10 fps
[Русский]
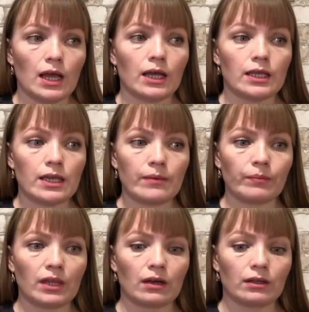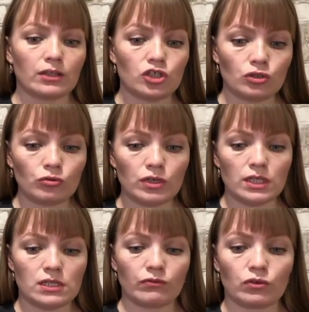И а, начну
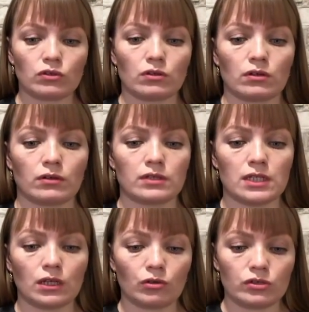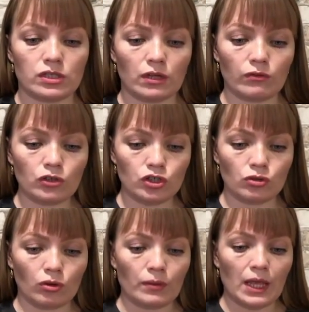я свой а, диалог с того,
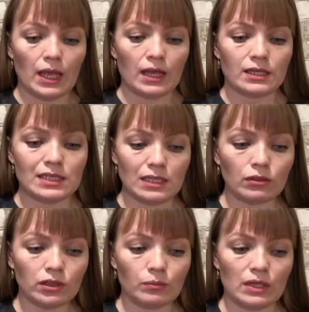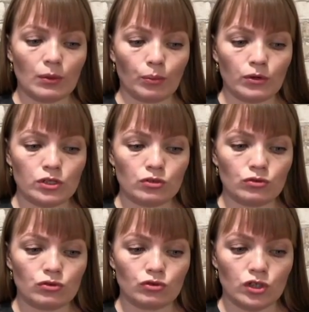что кислотами я
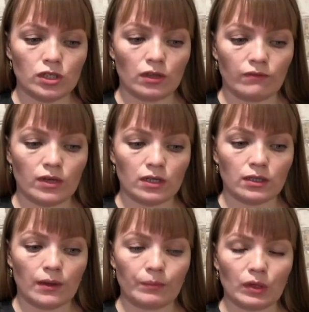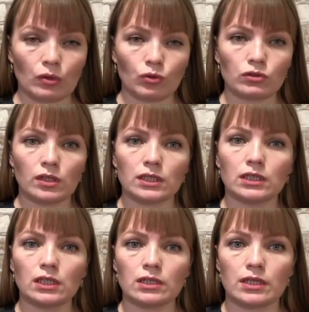пользуюсь уже, наверное, года
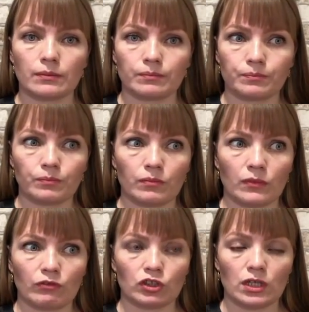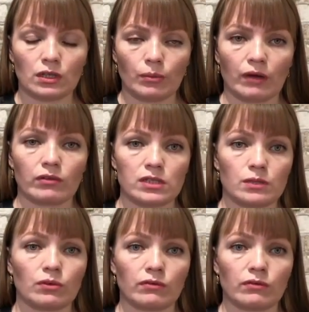три вот я добавила себе в